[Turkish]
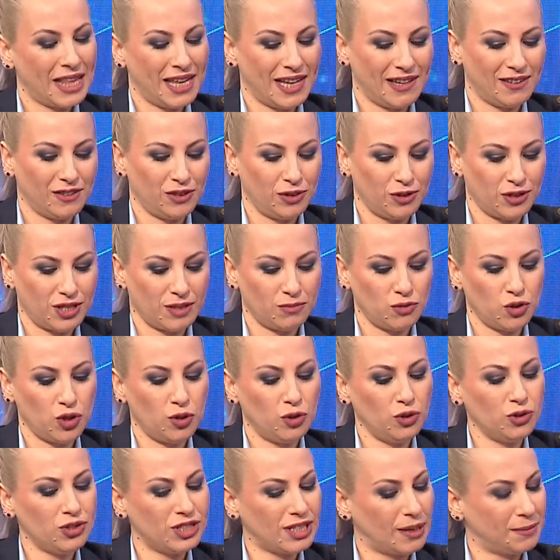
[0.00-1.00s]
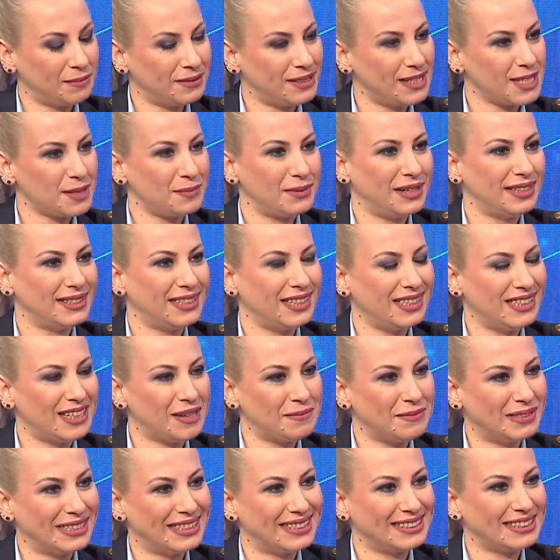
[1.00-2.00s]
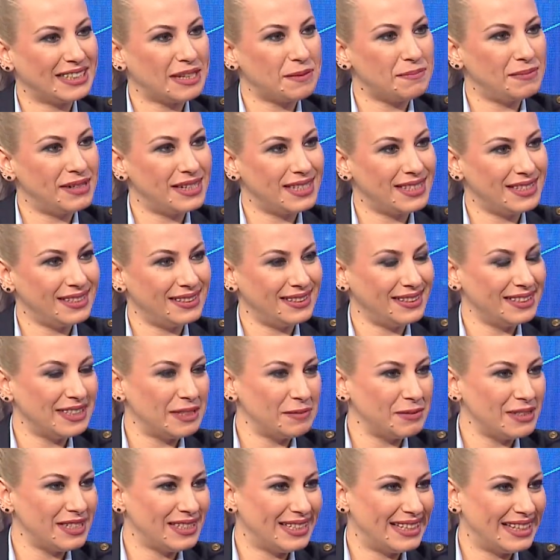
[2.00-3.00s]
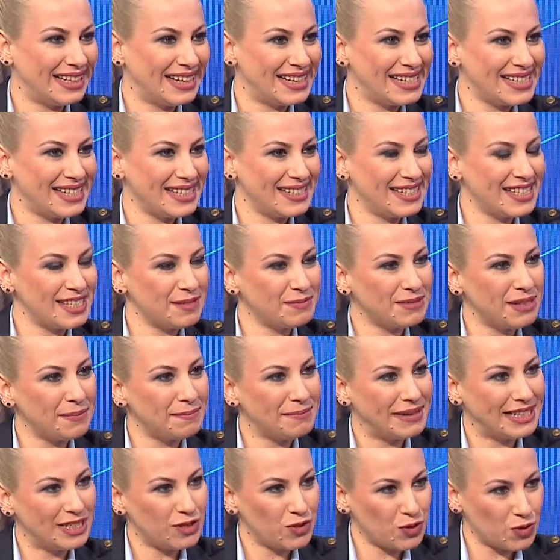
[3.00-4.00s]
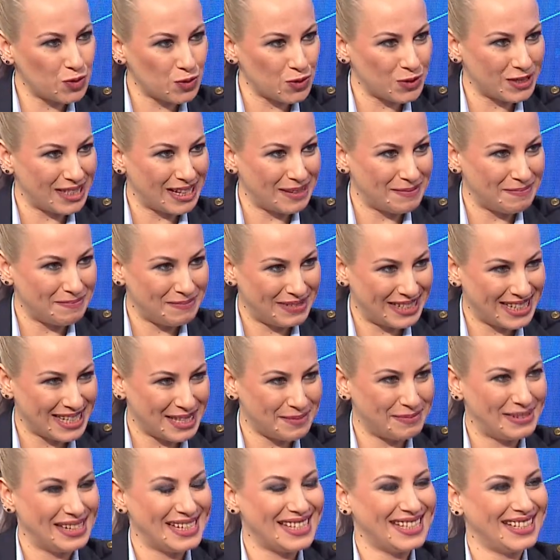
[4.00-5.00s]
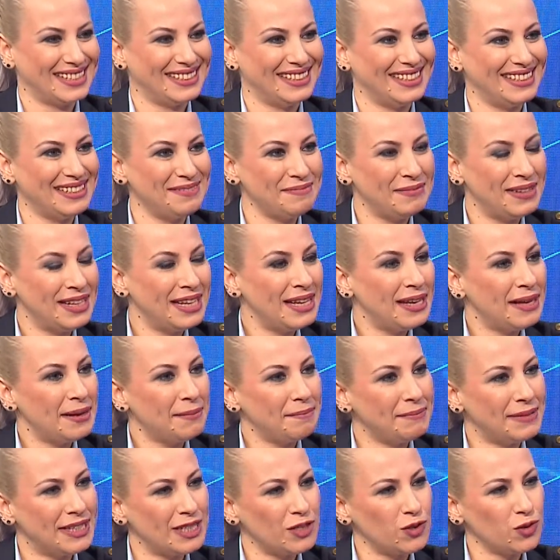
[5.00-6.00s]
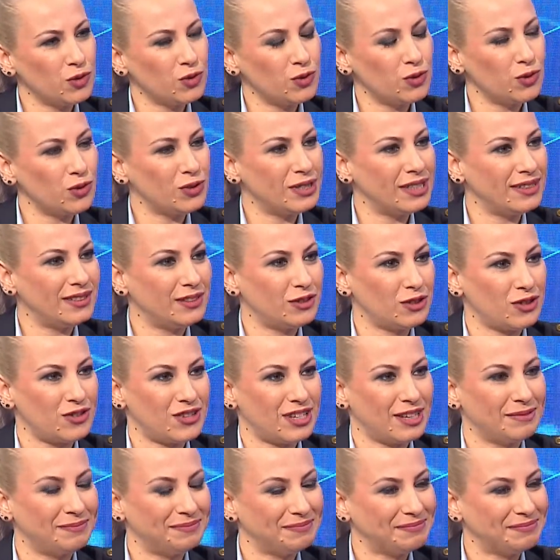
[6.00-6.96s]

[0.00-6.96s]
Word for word: Evet. evet hocam ön çapraz bağ yaralanmalarından bahsettik ama dilerseniz şimdi menüsküsten biraz bahsedelim. Tabii. Menüsküs nedir hocam?